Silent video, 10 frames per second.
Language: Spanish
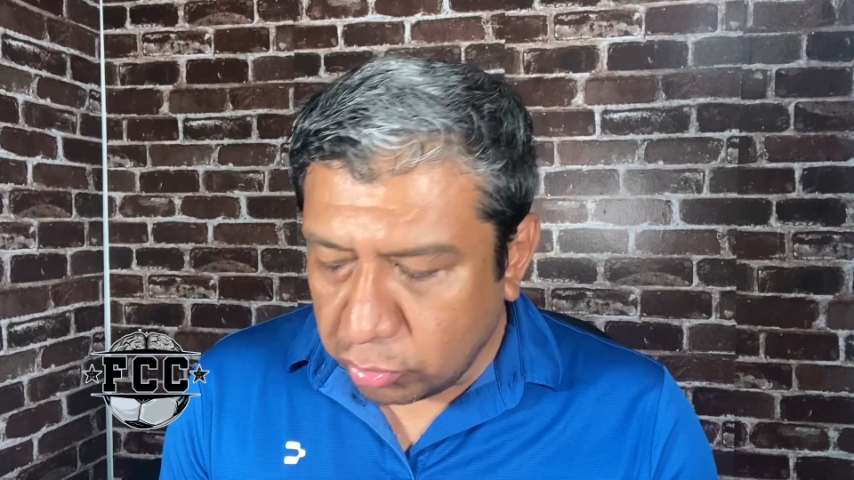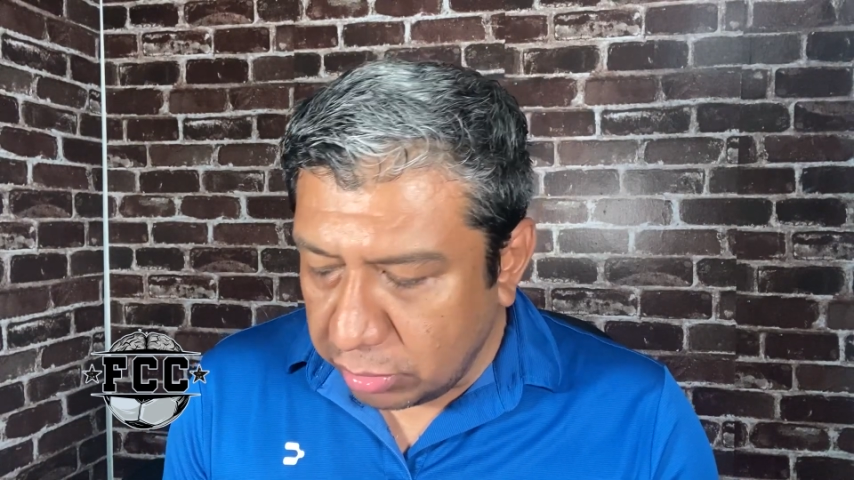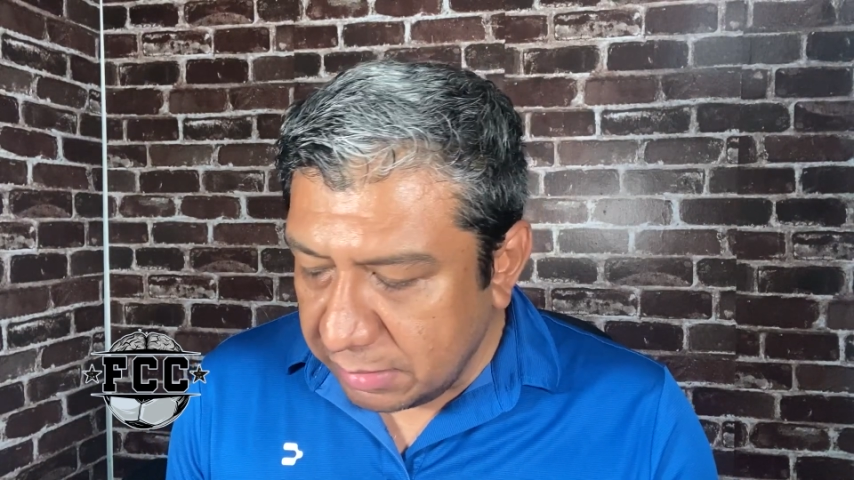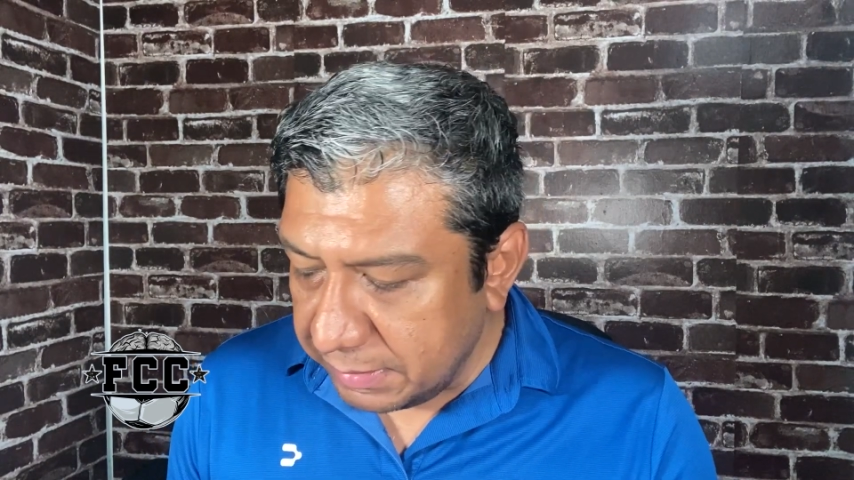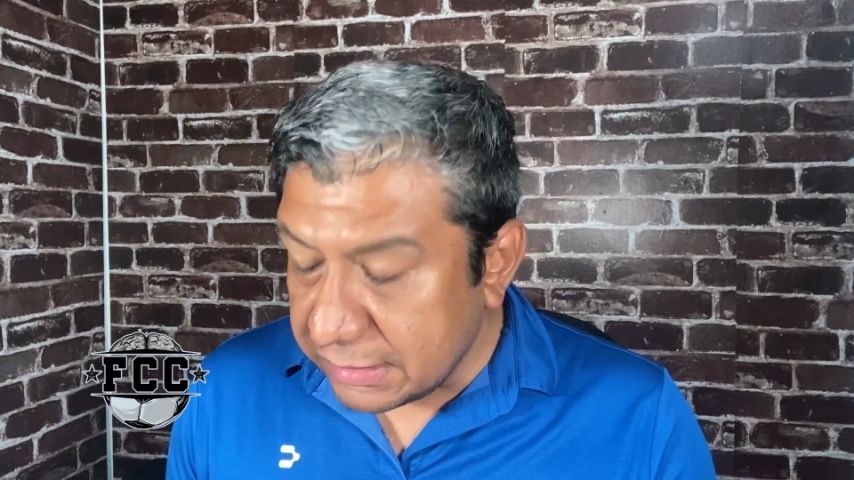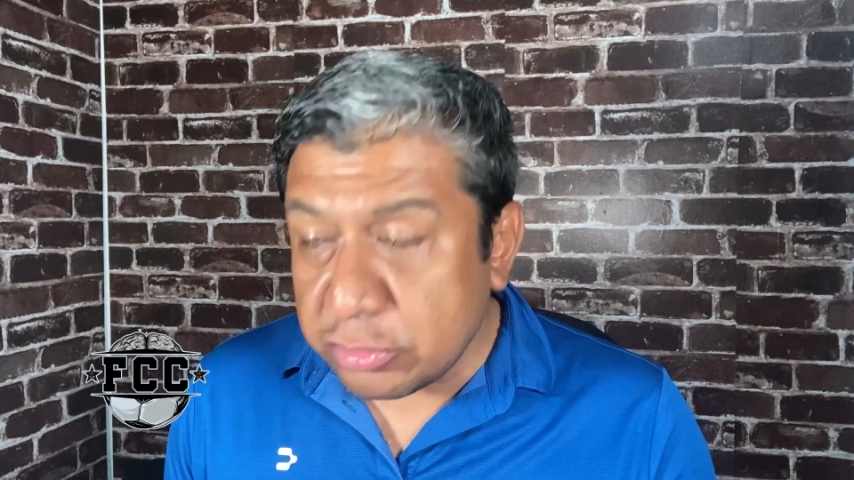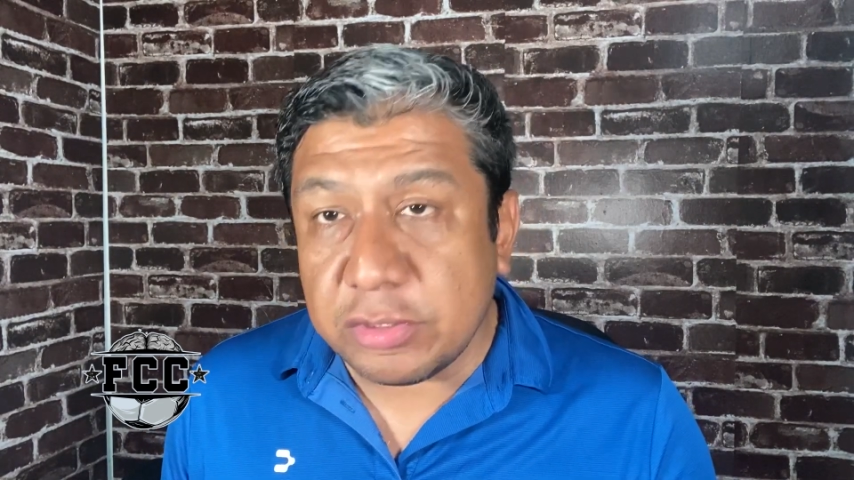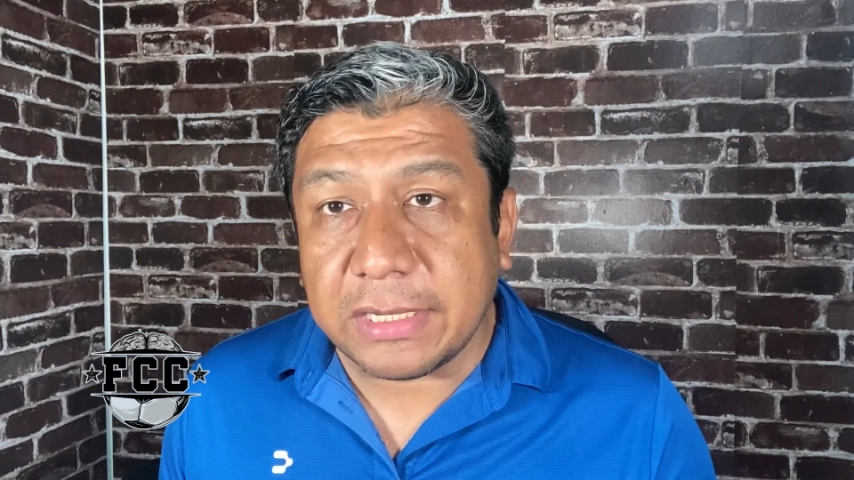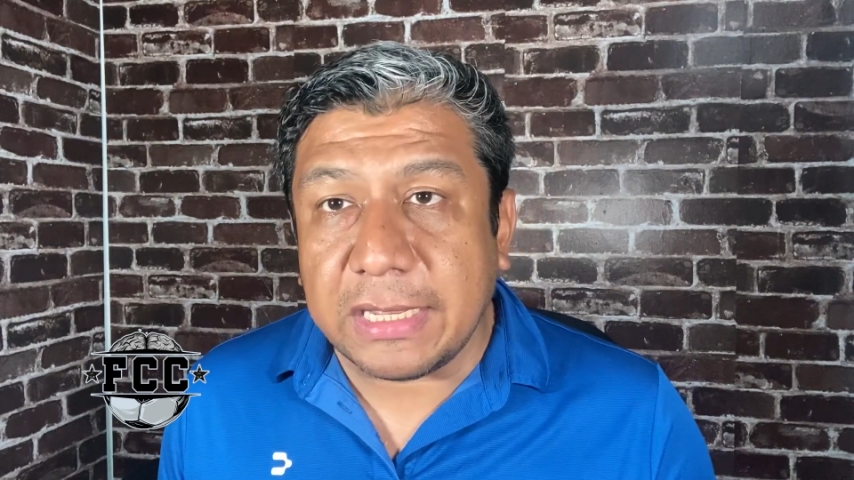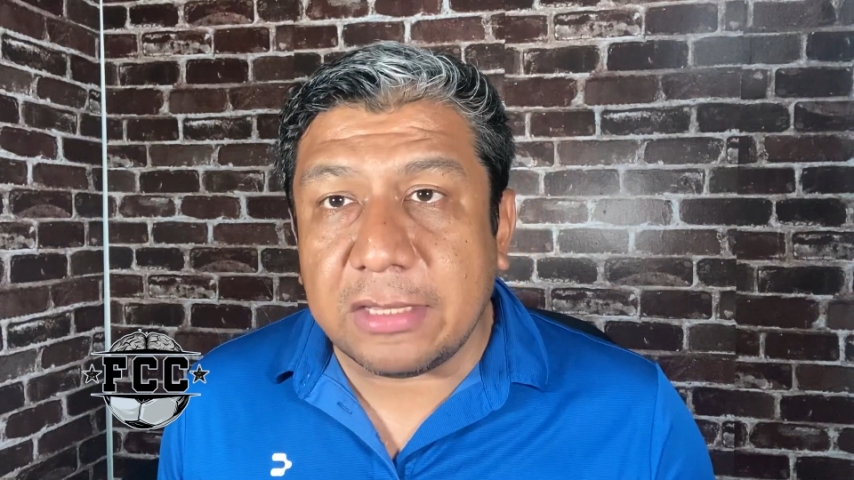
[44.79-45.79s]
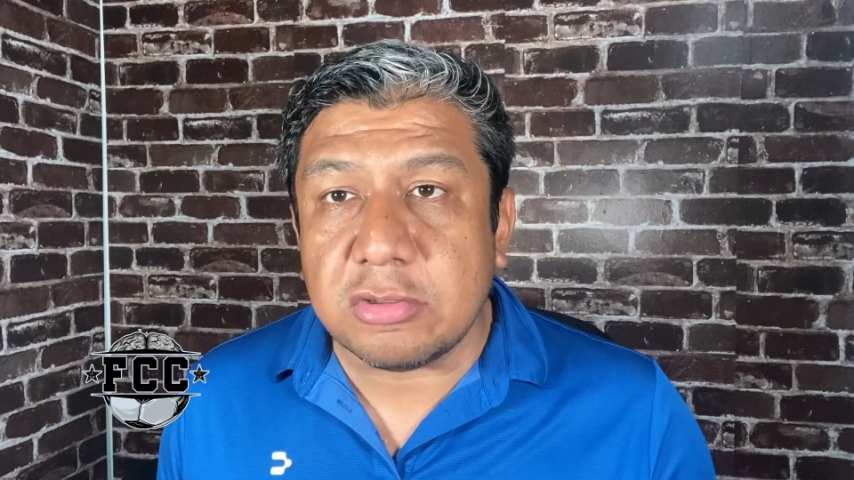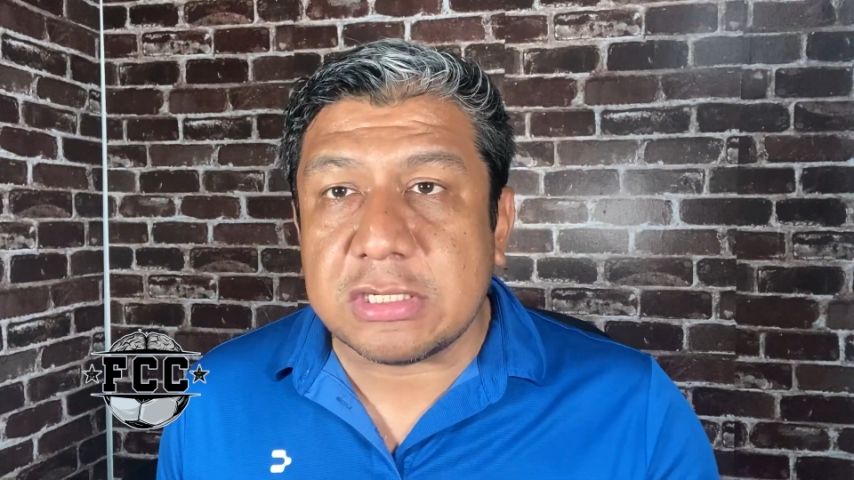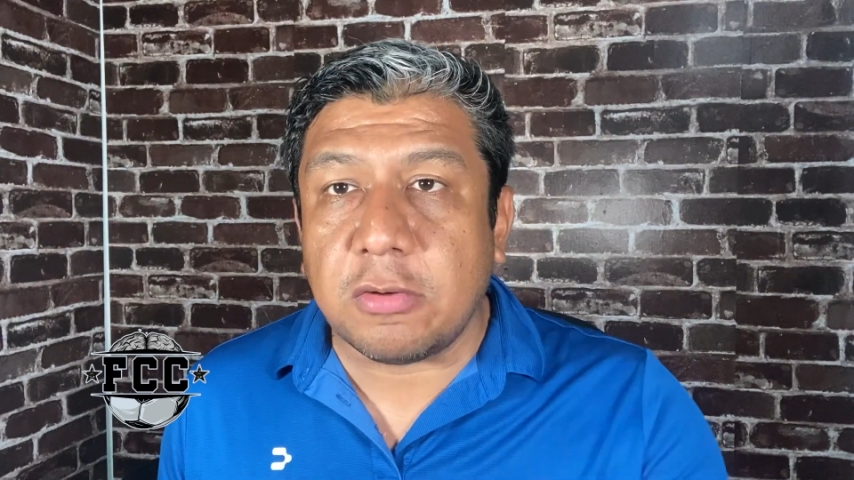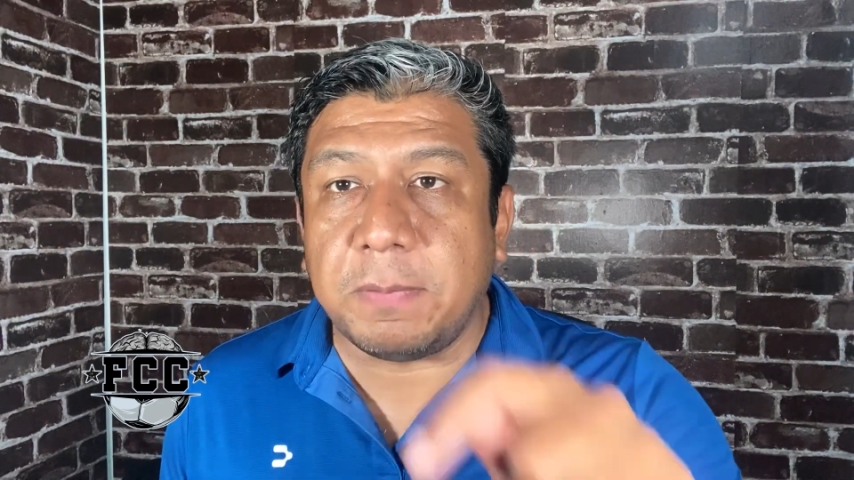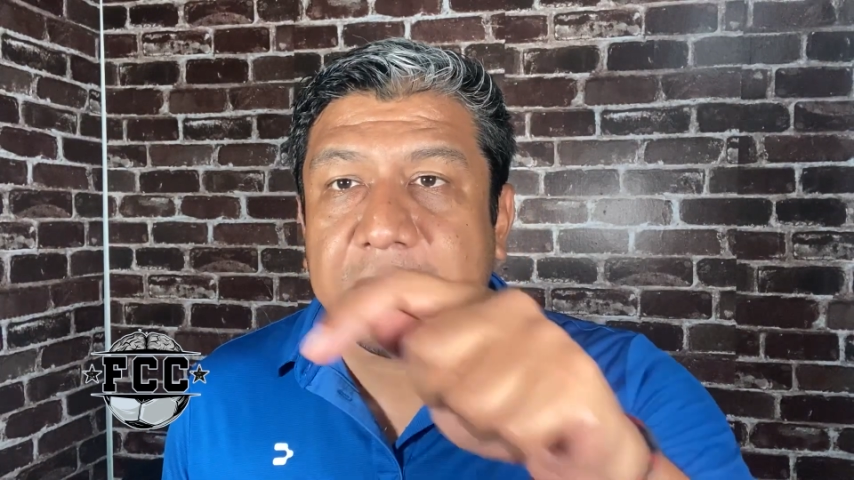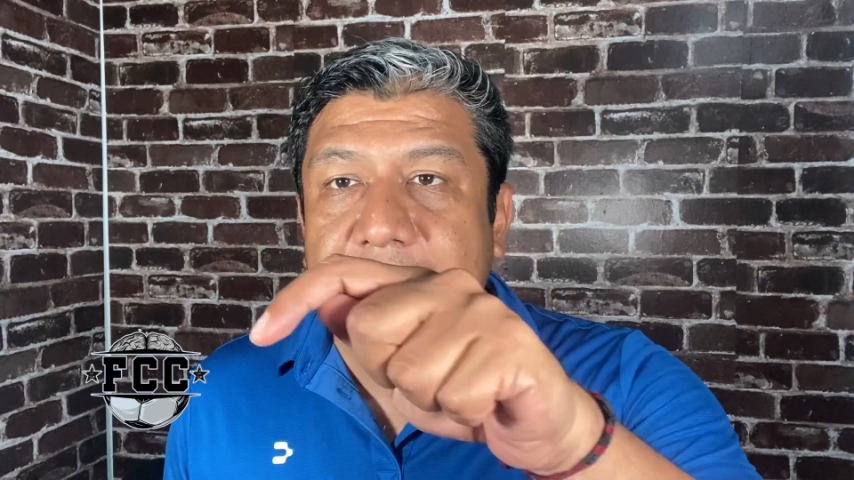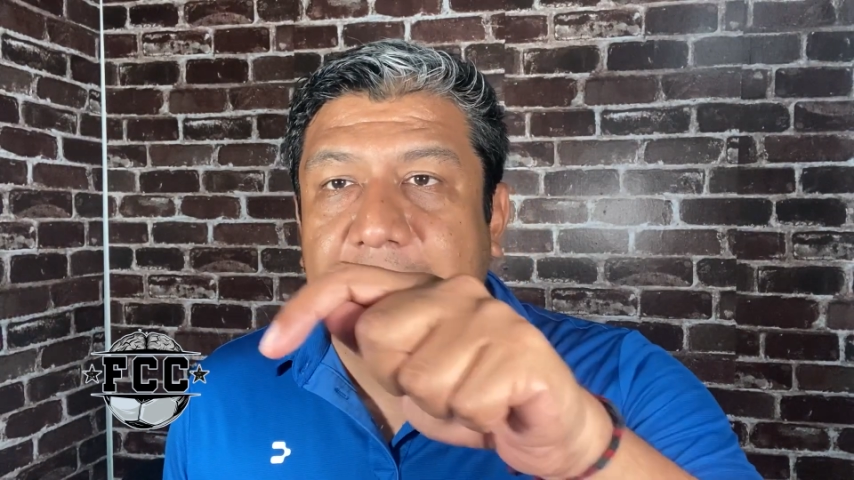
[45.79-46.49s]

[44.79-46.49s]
con la invitación a que nos acompañen